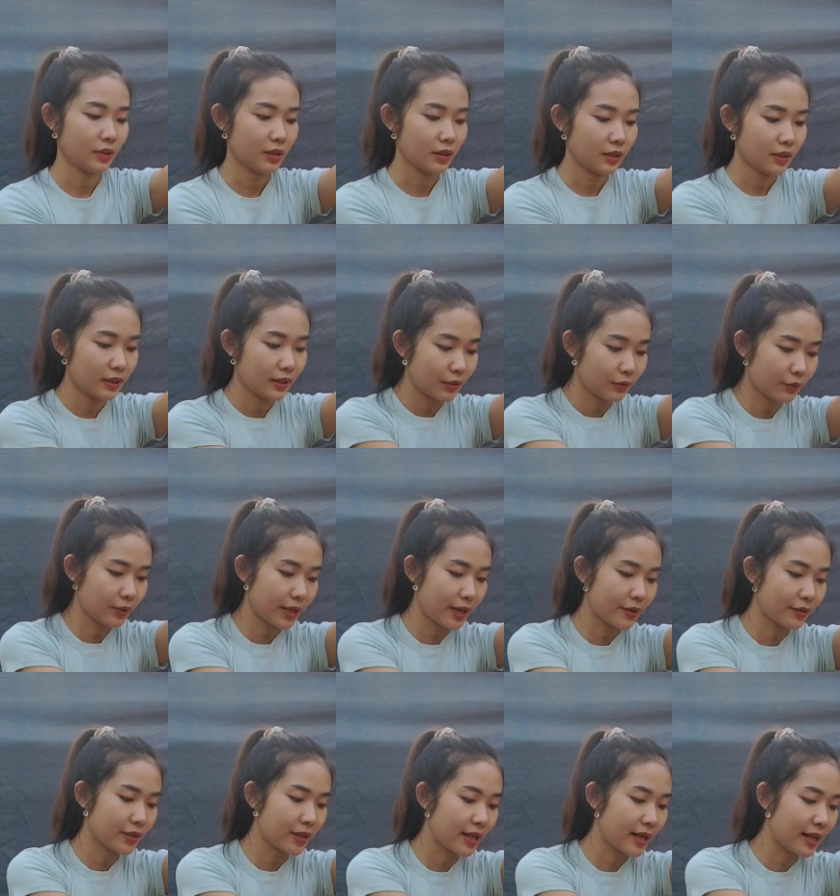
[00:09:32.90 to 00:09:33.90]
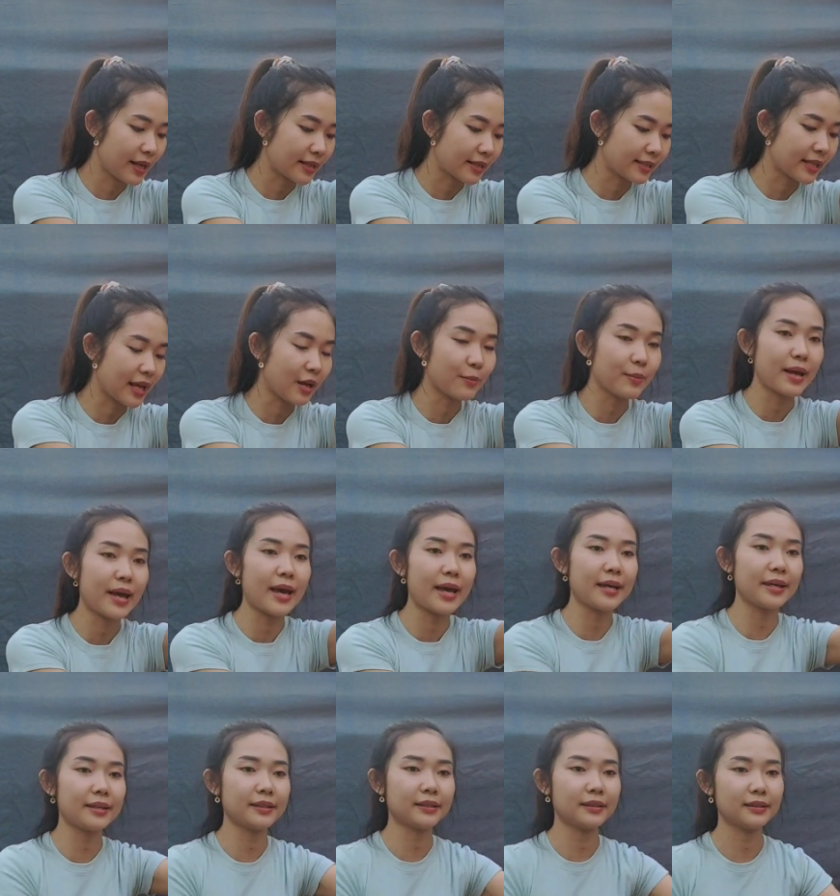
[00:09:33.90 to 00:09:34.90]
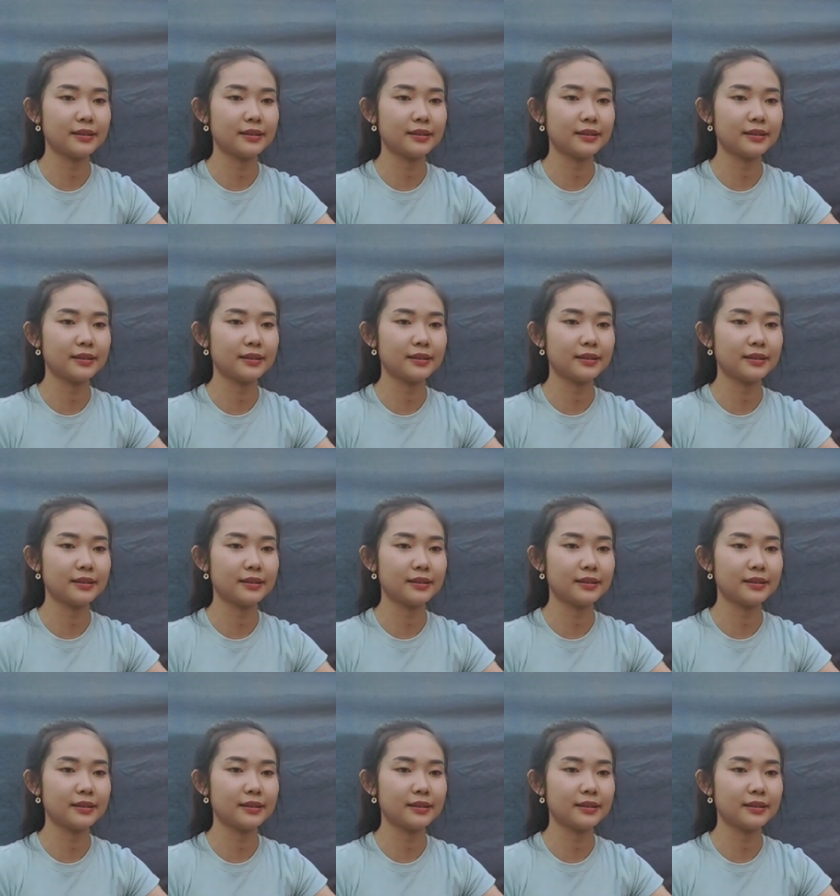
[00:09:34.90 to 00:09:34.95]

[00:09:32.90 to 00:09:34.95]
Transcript: Chiều cao tới đây là 62 Cao